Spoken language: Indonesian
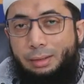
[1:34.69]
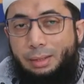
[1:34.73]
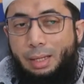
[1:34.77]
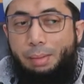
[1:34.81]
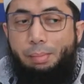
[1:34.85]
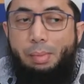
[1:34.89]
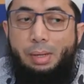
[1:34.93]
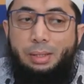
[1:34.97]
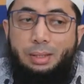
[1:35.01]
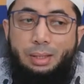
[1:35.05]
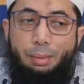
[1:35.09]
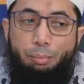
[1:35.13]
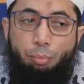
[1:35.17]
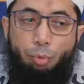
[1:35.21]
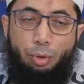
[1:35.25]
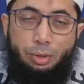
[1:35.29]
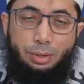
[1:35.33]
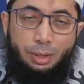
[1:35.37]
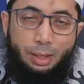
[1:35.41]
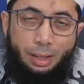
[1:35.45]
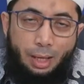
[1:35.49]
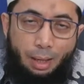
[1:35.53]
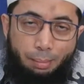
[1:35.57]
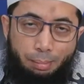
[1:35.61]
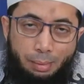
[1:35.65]
saya biasa
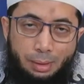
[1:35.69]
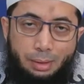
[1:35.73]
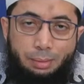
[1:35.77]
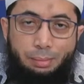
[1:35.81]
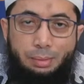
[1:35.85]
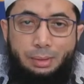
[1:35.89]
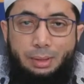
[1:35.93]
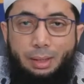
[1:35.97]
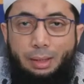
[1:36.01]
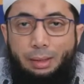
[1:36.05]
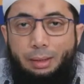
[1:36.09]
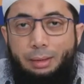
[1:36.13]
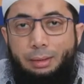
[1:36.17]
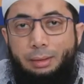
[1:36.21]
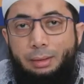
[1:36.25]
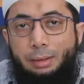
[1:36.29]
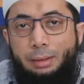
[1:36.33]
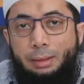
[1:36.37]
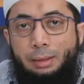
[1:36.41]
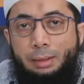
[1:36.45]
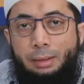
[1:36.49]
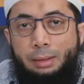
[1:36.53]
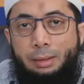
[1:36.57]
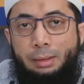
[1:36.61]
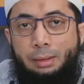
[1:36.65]
puasa Kamis misalnya.
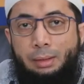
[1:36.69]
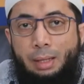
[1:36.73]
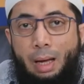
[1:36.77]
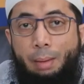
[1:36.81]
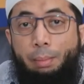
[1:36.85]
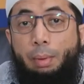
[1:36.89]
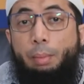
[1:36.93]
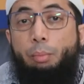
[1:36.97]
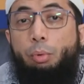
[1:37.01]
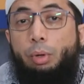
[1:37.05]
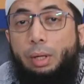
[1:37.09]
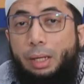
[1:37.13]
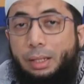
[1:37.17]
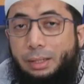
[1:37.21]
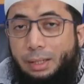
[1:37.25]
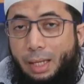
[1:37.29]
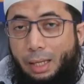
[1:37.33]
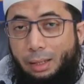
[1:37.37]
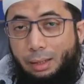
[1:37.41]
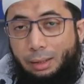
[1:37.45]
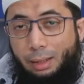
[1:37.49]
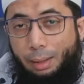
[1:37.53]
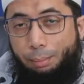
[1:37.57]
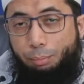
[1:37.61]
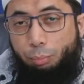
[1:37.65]
Apa boleh
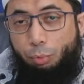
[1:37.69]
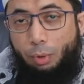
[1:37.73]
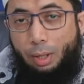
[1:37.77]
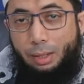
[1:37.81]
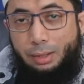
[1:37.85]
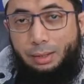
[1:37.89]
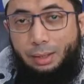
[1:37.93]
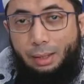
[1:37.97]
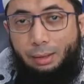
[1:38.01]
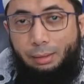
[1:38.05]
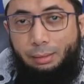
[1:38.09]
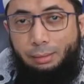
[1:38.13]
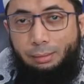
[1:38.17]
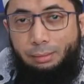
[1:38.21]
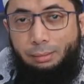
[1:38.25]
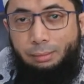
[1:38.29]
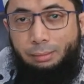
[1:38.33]
saya tetap puasa?